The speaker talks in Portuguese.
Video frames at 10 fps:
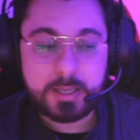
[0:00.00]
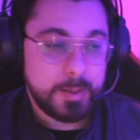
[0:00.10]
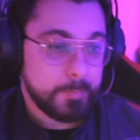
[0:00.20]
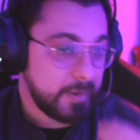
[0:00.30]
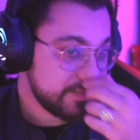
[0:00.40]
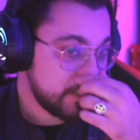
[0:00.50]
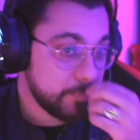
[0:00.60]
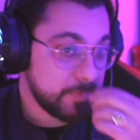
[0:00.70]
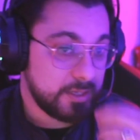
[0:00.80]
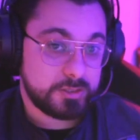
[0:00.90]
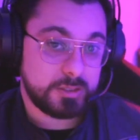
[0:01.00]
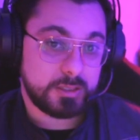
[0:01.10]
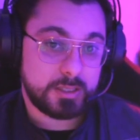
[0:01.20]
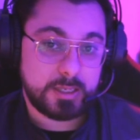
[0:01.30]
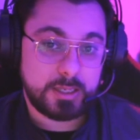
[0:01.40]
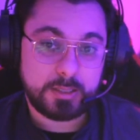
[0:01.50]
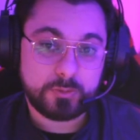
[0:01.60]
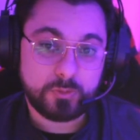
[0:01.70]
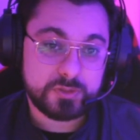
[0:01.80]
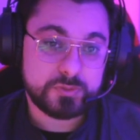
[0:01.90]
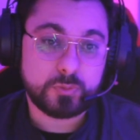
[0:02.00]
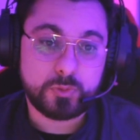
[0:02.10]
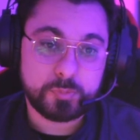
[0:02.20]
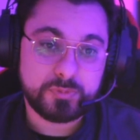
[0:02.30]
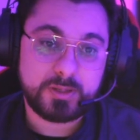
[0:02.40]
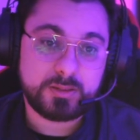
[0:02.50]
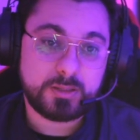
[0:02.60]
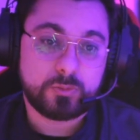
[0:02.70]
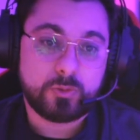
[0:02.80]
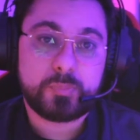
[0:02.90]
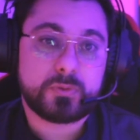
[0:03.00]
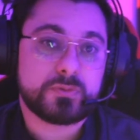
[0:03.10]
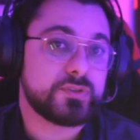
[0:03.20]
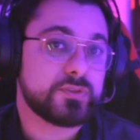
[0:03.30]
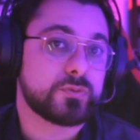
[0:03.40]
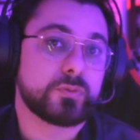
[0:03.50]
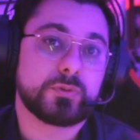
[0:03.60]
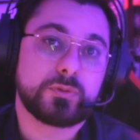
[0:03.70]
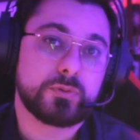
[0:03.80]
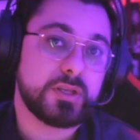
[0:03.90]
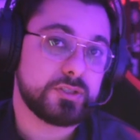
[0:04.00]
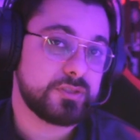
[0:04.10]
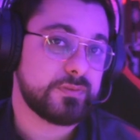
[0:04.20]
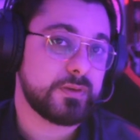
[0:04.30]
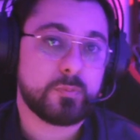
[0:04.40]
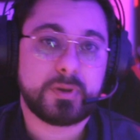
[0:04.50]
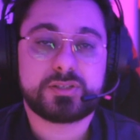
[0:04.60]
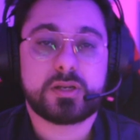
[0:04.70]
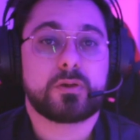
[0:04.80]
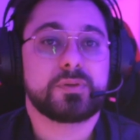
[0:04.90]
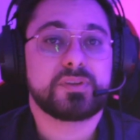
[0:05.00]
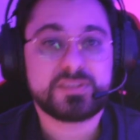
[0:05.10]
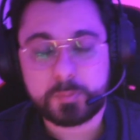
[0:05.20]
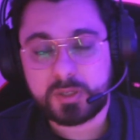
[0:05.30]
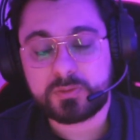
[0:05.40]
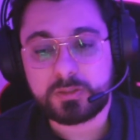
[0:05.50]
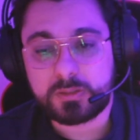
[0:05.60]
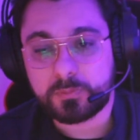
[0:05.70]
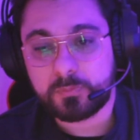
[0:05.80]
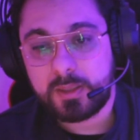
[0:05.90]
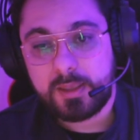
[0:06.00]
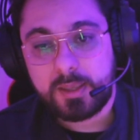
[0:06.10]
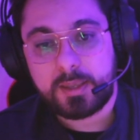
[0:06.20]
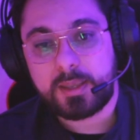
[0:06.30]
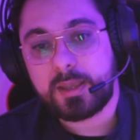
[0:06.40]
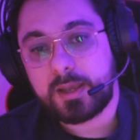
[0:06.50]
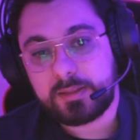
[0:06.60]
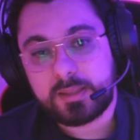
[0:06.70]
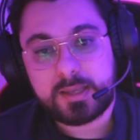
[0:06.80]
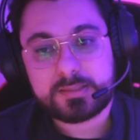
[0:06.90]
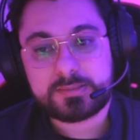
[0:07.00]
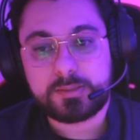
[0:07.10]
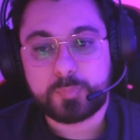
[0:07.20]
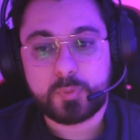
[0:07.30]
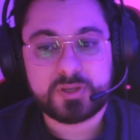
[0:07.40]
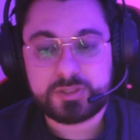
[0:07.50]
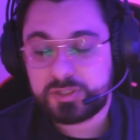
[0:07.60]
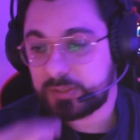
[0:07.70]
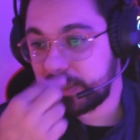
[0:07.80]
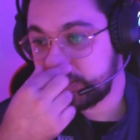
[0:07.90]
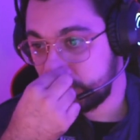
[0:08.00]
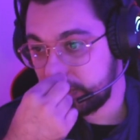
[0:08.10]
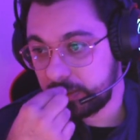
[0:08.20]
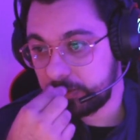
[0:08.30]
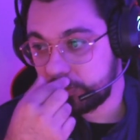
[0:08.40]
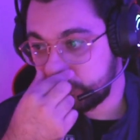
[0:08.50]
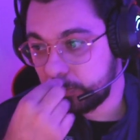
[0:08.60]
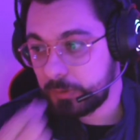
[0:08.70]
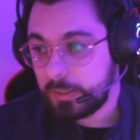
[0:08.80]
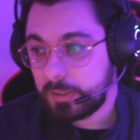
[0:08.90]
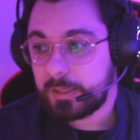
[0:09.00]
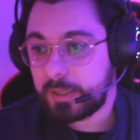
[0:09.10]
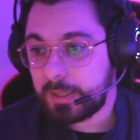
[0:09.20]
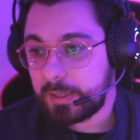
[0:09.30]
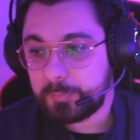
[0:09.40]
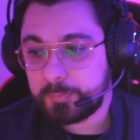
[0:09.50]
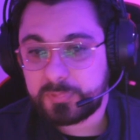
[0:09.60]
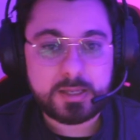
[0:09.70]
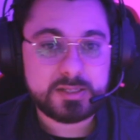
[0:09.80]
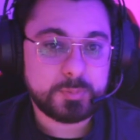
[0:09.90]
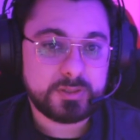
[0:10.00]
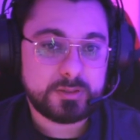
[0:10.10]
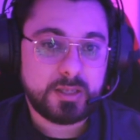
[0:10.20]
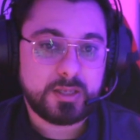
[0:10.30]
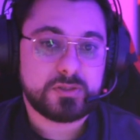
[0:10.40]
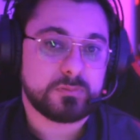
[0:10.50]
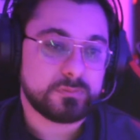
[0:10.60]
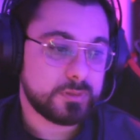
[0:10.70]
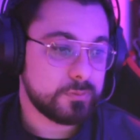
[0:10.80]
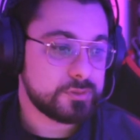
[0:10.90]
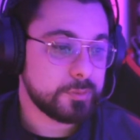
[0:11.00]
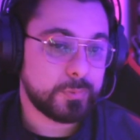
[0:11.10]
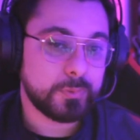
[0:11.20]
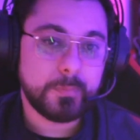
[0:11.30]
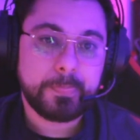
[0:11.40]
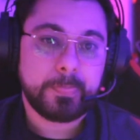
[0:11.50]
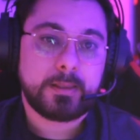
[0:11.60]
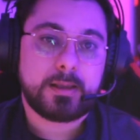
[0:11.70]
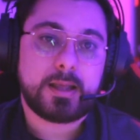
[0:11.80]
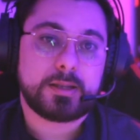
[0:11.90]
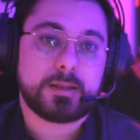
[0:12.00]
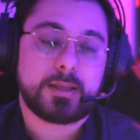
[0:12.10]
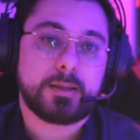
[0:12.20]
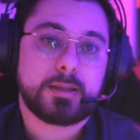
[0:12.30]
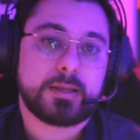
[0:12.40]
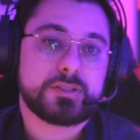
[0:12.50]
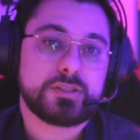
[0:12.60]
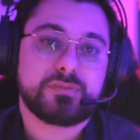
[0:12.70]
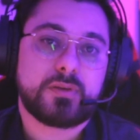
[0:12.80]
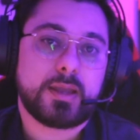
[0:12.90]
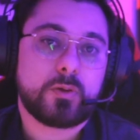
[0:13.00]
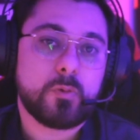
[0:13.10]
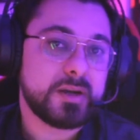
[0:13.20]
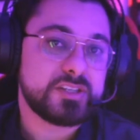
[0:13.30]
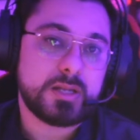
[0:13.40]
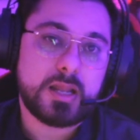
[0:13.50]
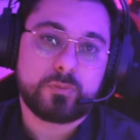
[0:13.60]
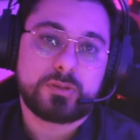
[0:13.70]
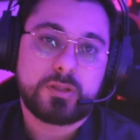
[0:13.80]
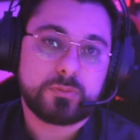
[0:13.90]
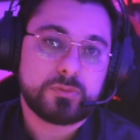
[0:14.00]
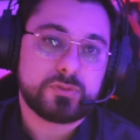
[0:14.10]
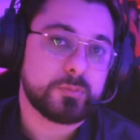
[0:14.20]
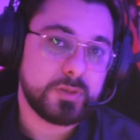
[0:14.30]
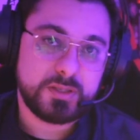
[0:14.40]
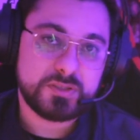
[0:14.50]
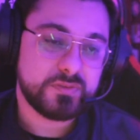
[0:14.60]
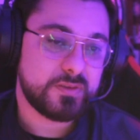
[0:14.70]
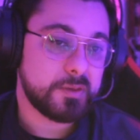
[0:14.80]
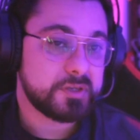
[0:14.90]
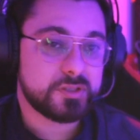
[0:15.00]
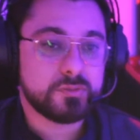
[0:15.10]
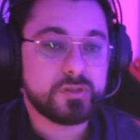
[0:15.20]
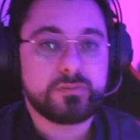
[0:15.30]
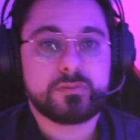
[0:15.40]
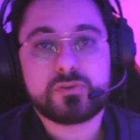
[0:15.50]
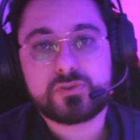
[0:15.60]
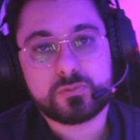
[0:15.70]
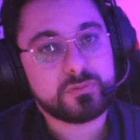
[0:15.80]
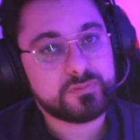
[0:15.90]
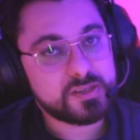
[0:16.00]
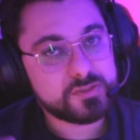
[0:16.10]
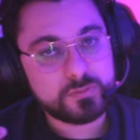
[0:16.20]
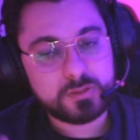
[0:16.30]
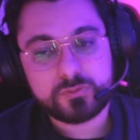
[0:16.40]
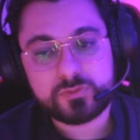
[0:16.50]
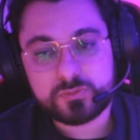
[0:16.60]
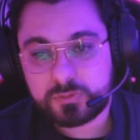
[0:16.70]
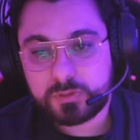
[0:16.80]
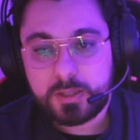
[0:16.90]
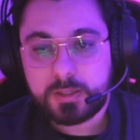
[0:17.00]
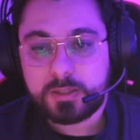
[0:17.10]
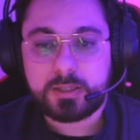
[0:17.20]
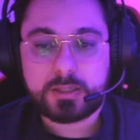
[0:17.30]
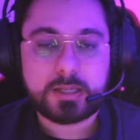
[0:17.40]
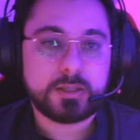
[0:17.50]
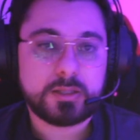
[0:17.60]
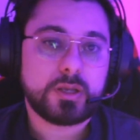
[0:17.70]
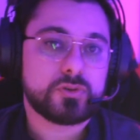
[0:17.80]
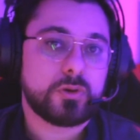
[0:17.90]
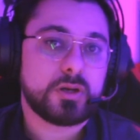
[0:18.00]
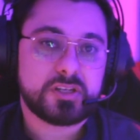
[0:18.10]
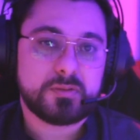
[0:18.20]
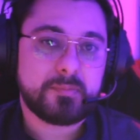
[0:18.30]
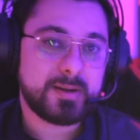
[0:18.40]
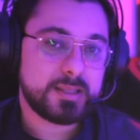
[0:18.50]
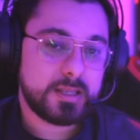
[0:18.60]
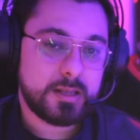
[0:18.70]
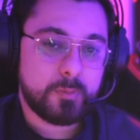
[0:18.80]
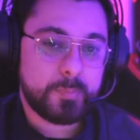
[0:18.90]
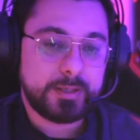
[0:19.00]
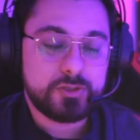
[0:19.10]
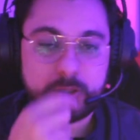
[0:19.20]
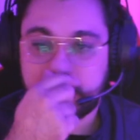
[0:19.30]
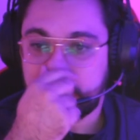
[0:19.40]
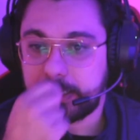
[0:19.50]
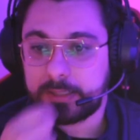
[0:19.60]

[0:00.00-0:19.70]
Basicamente, é, no nosso grupo vai ter tópicos de estudo e a gente vai compartilhar conhecimento. Então, é, a ideia é assim, pô, a gente está estudando é, Binary Exploitation. Então, tipo, cara, é, a gente vai compartilhar conteúdo sobre isso, vai baixando o nível junto, vai estudando junto, e cada um que achou, ó, achei uma parada legal, pega e joga lá. Então,